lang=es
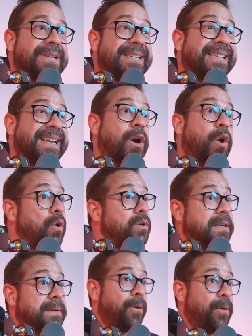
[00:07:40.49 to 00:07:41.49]
hacer
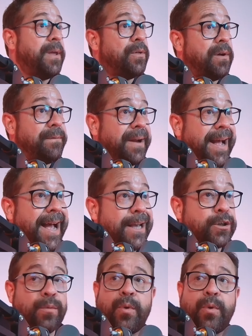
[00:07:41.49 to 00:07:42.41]
cosas por miedo al fracaso,